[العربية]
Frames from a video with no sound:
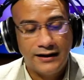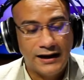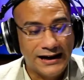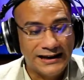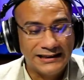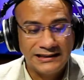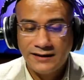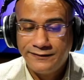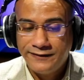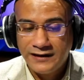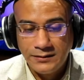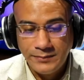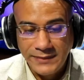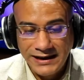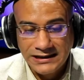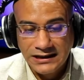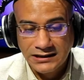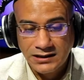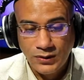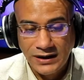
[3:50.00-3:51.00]
انت في
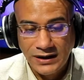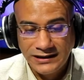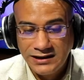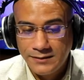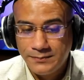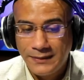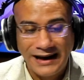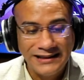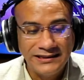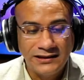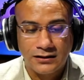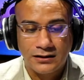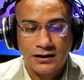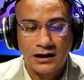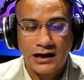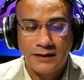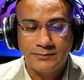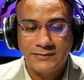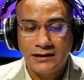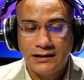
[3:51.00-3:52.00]
المينا دلوقتي معدي
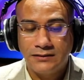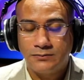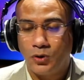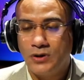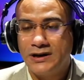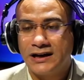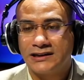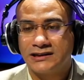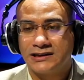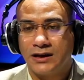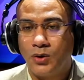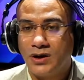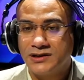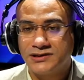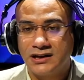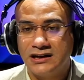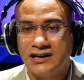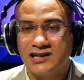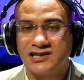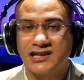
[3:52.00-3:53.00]
الرقم ده بقول لك انت
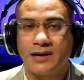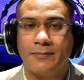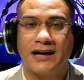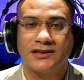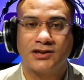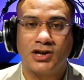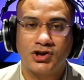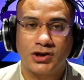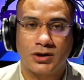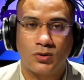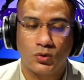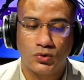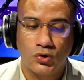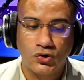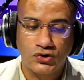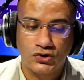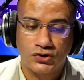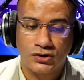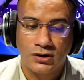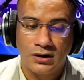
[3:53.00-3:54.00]
واصل ل 17
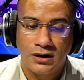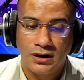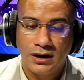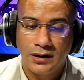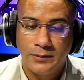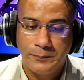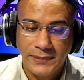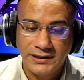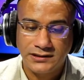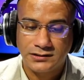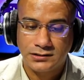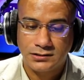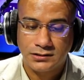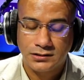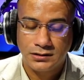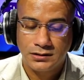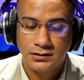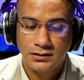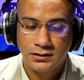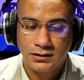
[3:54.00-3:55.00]
ونص متر
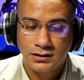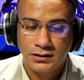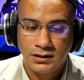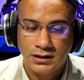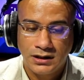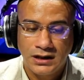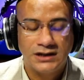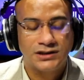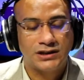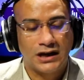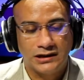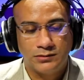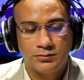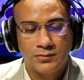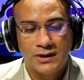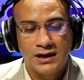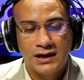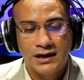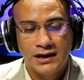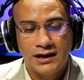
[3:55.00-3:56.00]
طيب
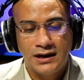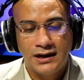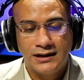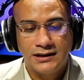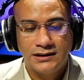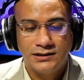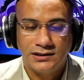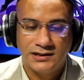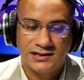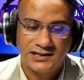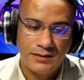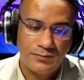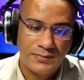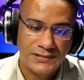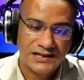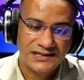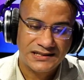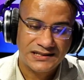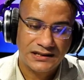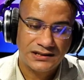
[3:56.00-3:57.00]
نسيب
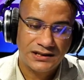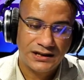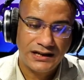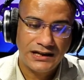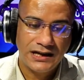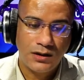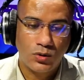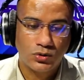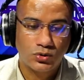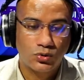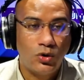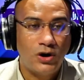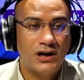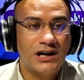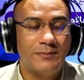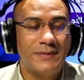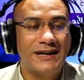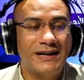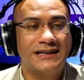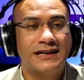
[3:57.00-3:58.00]
مينا اسكندريه ونروح
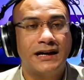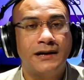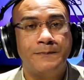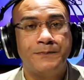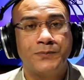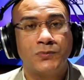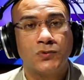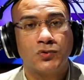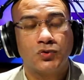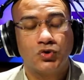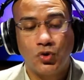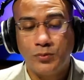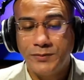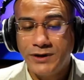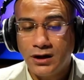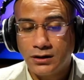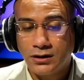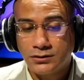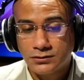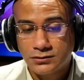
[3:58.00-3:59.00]
لمينا
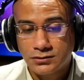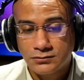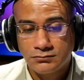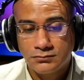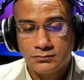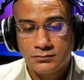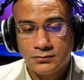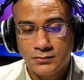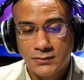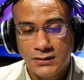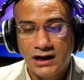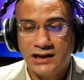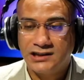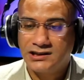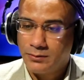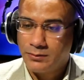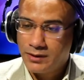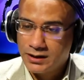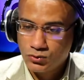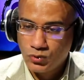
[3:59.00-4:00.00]
دمياط
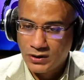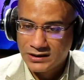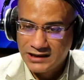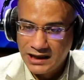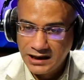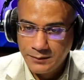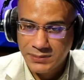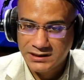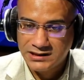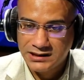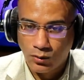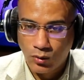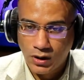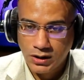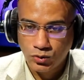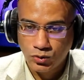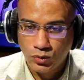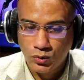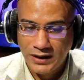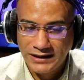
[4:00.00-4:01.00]
انت برضه هتلاقيك
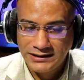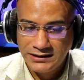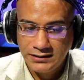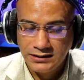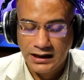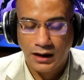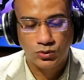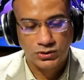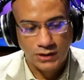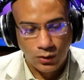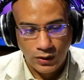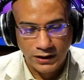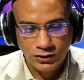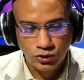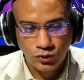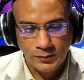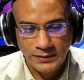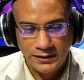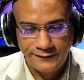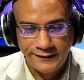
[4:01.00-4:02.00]
بتطوره دلوقتي او
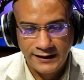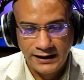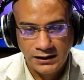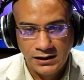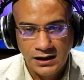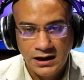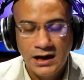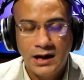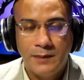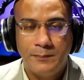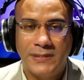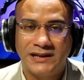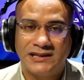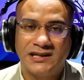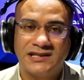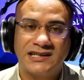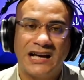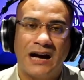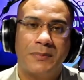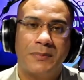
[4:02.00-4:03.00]
طورته بالفعل ب 9